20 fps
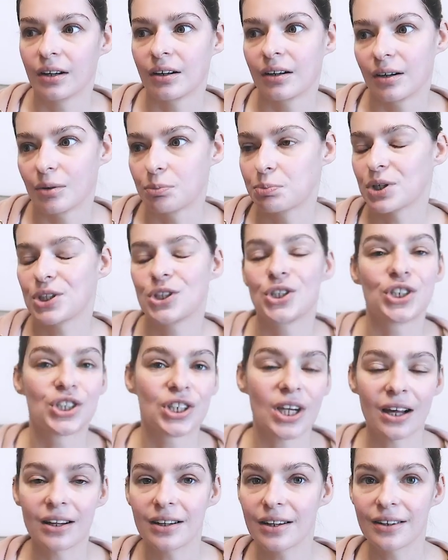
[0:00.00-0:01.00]
а,
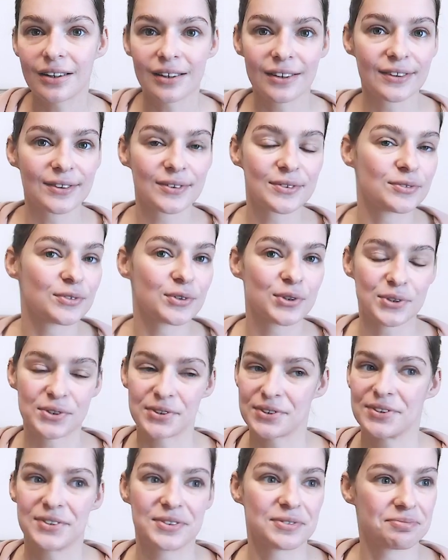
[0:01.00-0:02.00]
прочищала вот
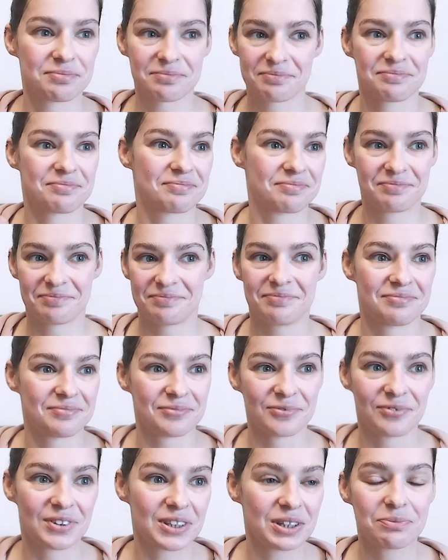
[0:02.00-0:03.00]

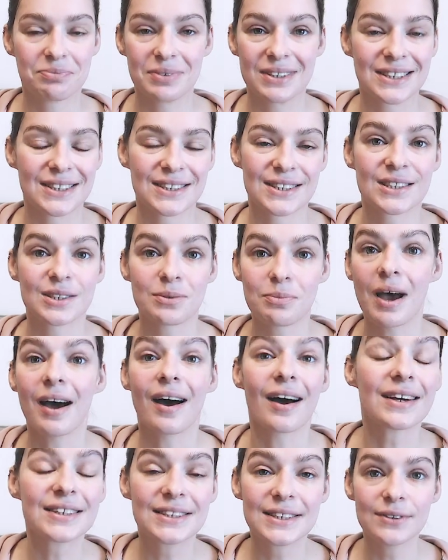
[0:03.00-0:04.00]
в этом месяце себя
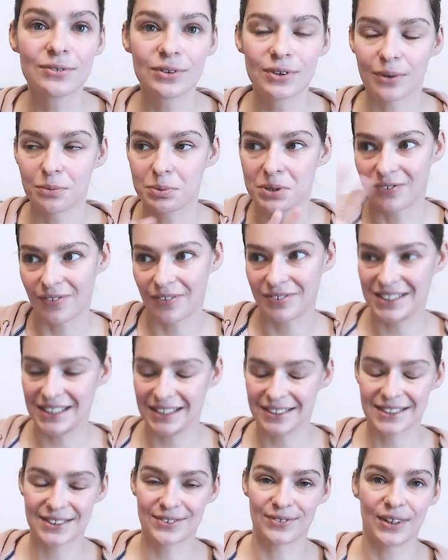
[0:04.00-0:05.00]
активно вообще во
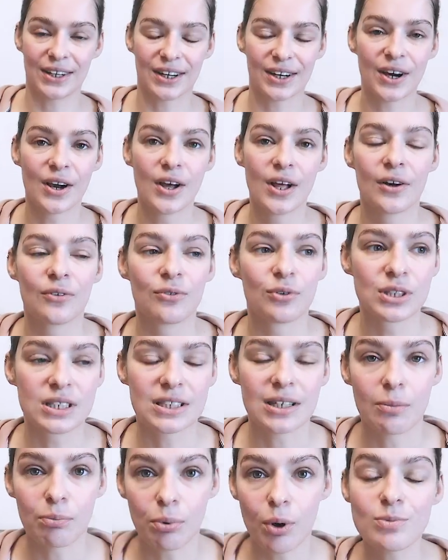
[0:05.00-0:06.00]
всех сферах. Вот,
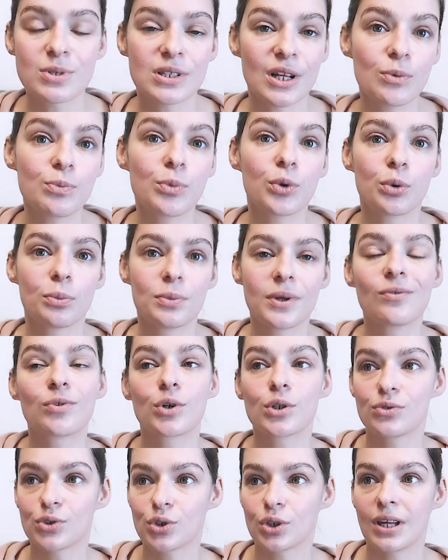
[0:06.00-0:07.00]
с компом, слава богу, у меня
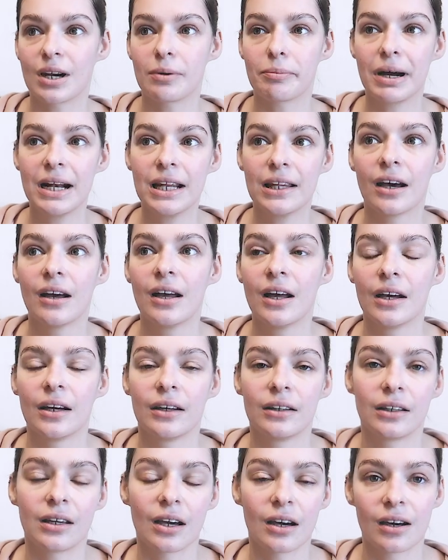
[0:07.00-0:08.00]
вроде все нормально,
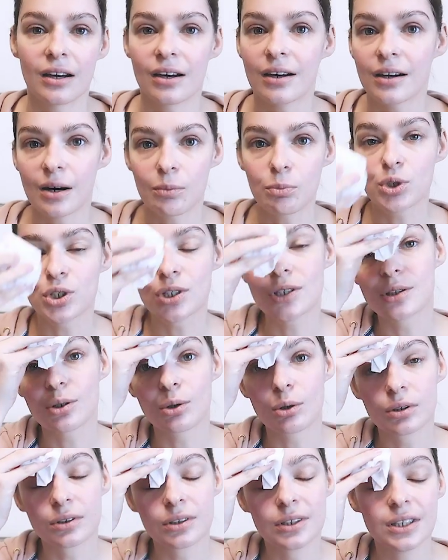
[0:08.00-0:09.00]
я рабочий
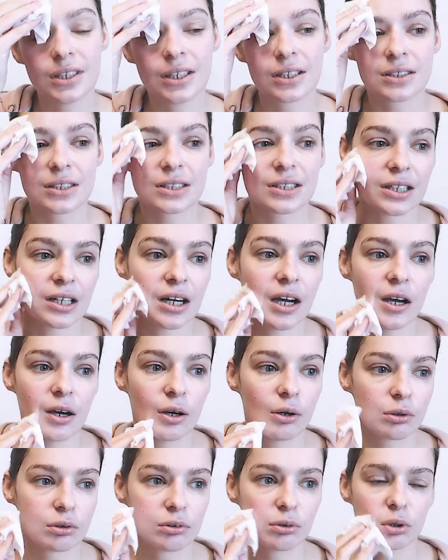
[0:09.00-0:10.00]
стол не
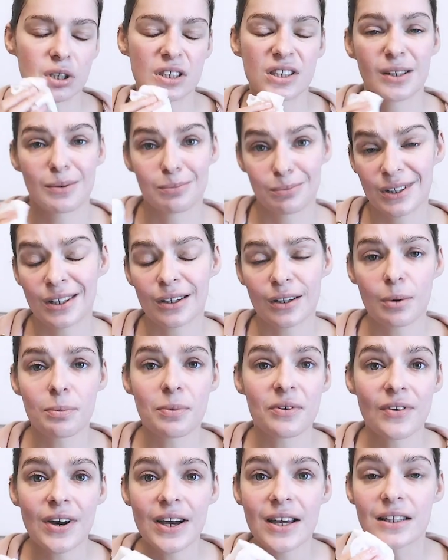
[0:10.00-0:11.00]
засираю, ну, точнее, иногда
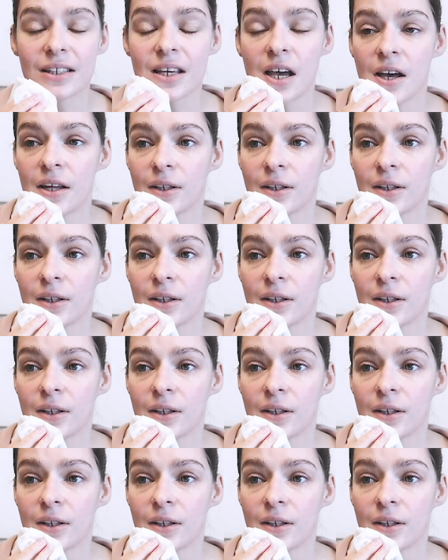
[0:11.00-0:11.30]
бывает,